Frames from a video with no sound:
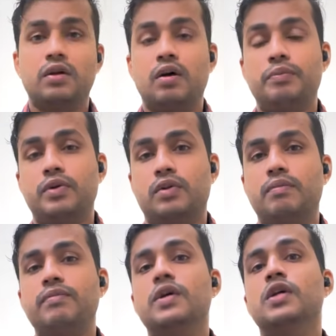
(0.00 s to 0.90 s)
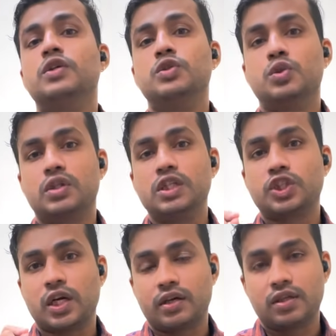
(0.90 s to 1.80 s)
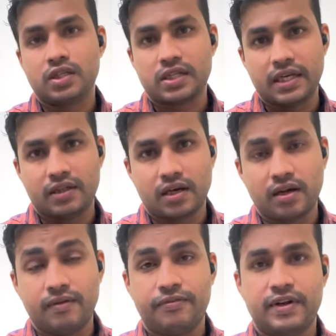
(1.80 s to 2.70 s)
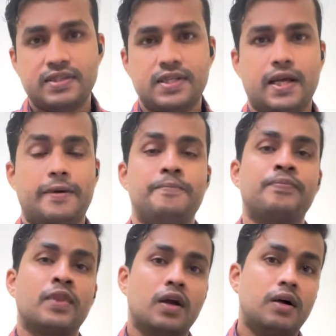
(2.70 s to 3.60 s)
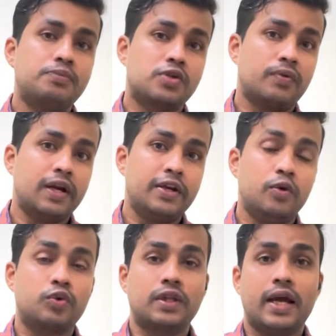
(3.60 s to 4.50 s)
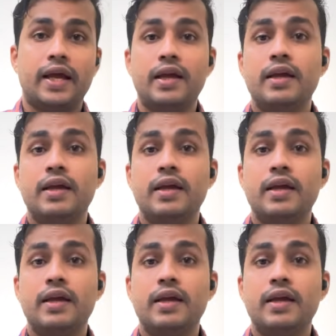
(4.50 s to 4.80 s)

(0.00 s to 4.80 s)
अमृतम जो कि शारंगधर संहिता का रिफरेंस है अब सवाल ये उठता है